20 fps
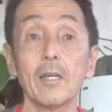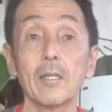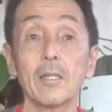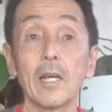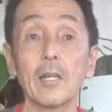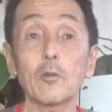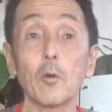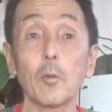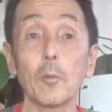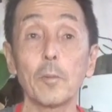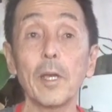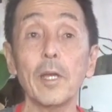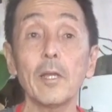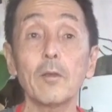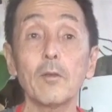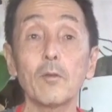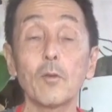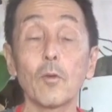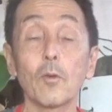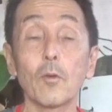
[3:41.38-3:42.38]
あと
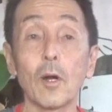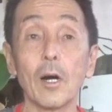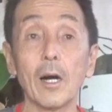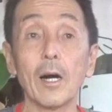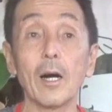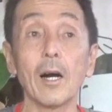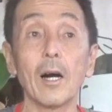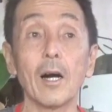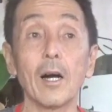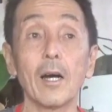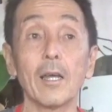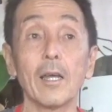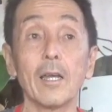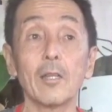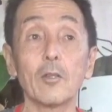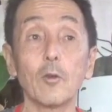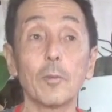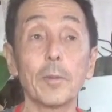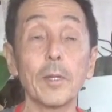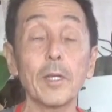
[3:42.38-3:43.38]
ベッドが、
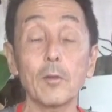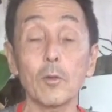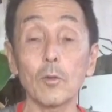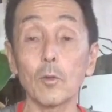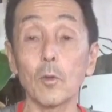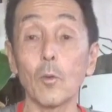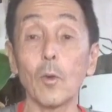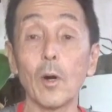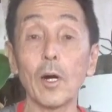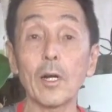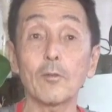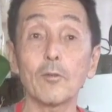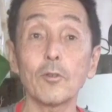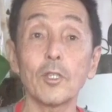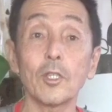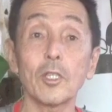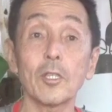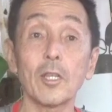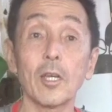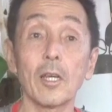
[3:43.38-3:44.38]
ベッドの枠
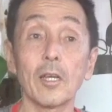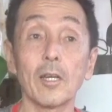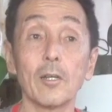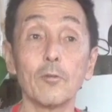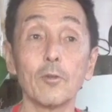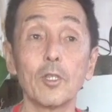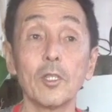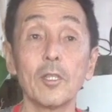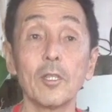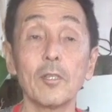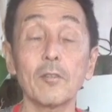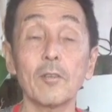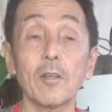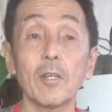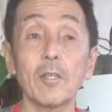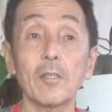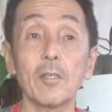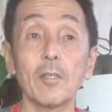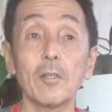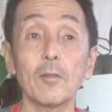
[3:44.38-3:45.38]
自体がうちで
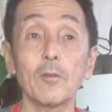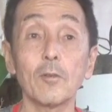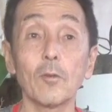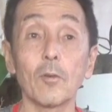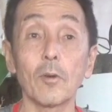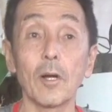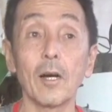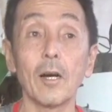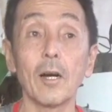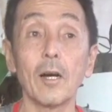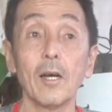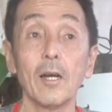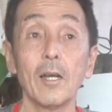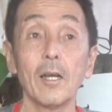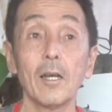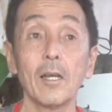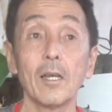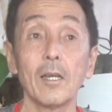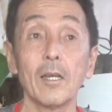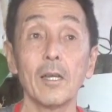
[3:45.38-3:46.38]
使ってるのが
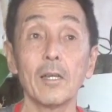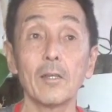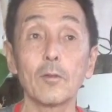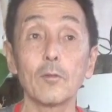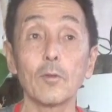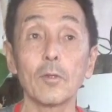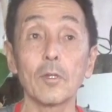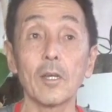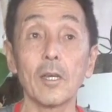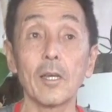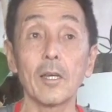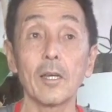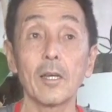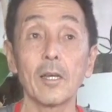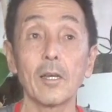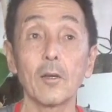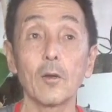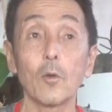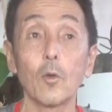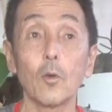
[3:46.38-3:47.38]

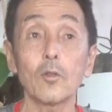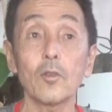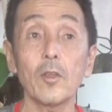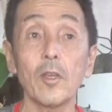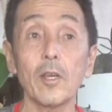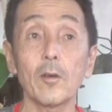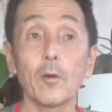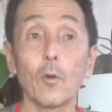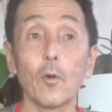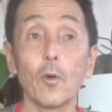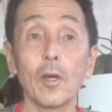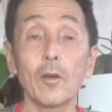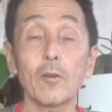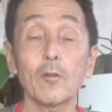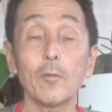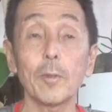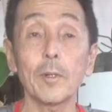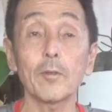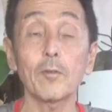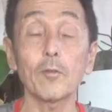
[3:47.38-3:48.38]

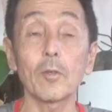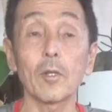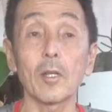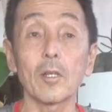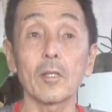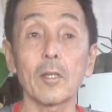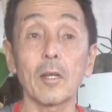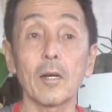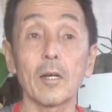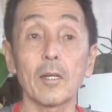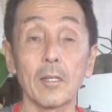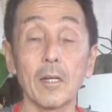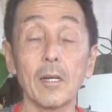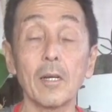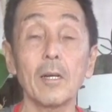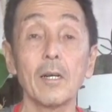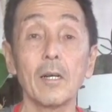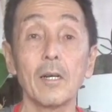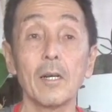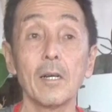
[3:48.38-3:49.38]
5,500 ペソだったかな。
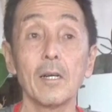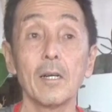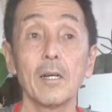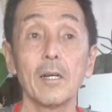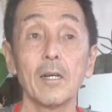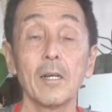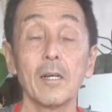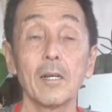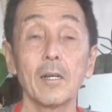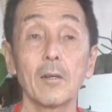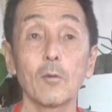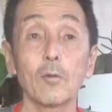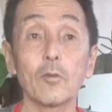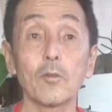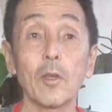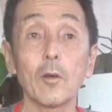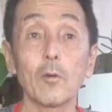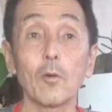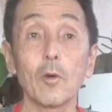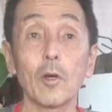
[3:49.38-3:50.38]

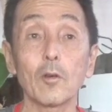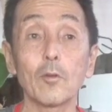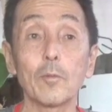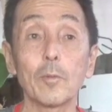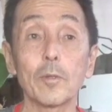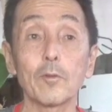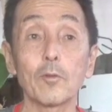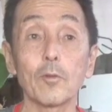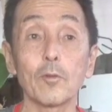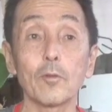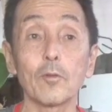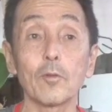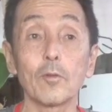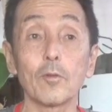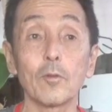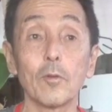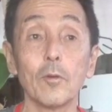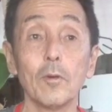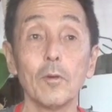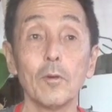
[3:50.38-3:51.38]
5,500 ペソっていう
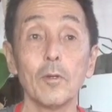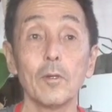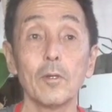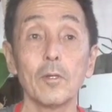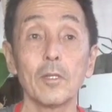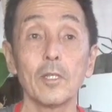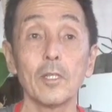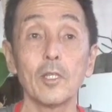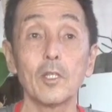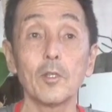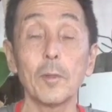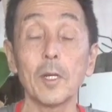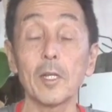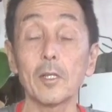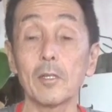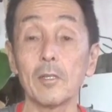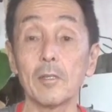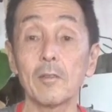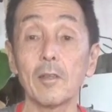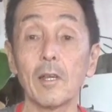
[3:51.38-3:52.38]
と
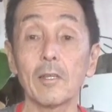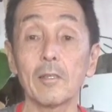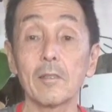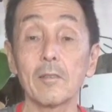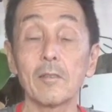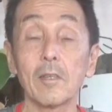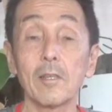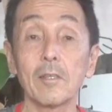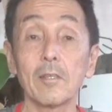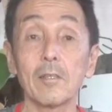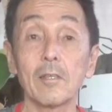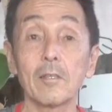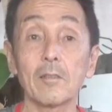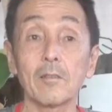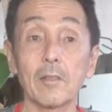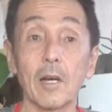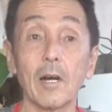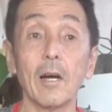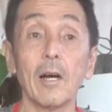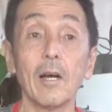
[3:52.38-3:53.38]
12,000-13,000円で
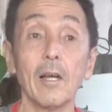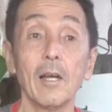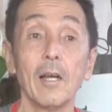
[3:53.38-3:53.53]
すか。